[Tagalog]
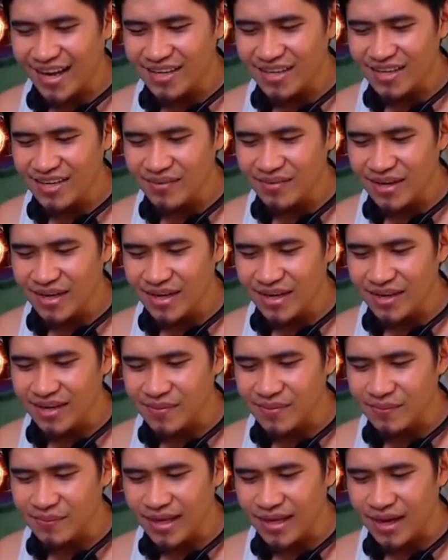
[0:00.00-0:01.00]
nyo naman eh.
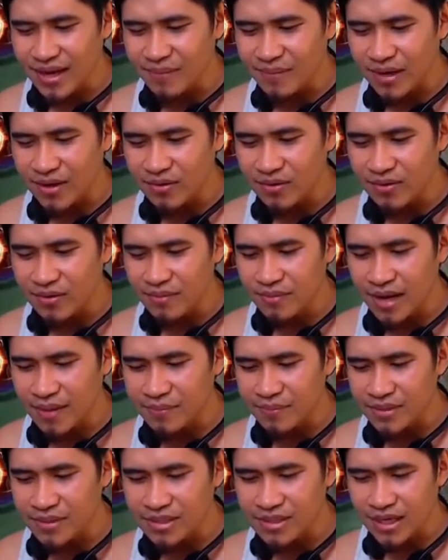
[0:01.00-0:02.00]
Mamaya, pag ako
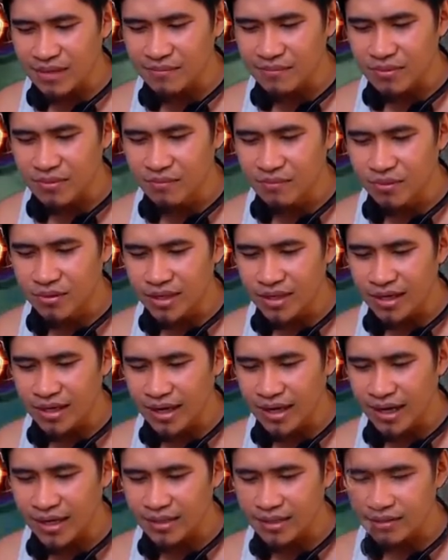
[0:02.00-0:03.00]
lumapit dyan, bugbog yan
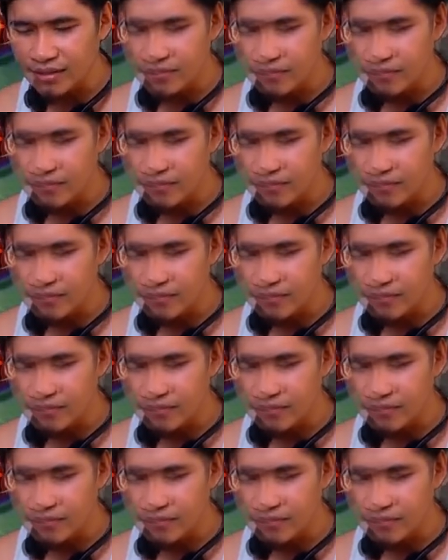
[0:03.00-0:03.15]
lahat.